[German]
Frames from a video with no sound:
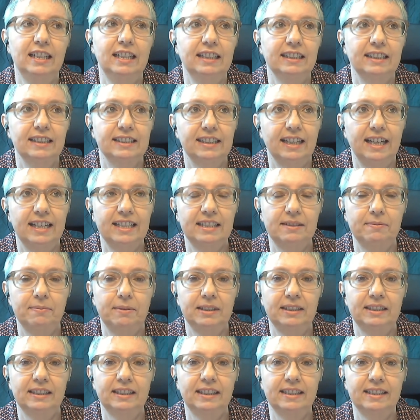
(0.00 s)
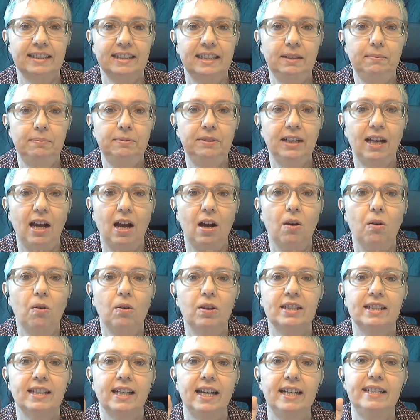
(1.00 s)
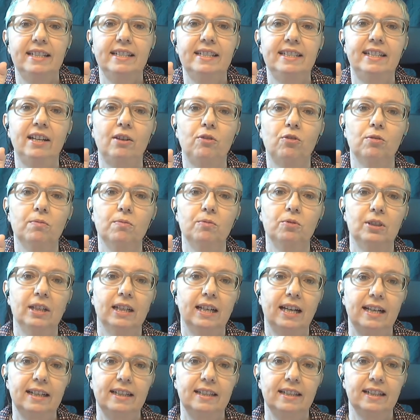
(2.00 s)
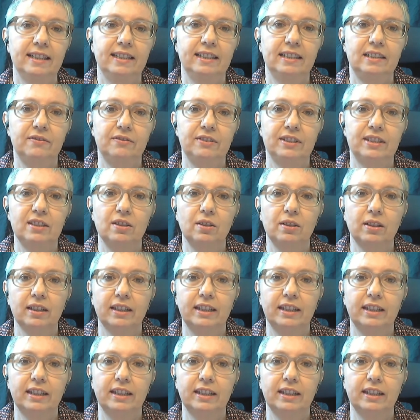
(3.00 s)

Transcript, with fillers: Das heißt, man, es gibt auch seitens der Kommunaden eine gewisse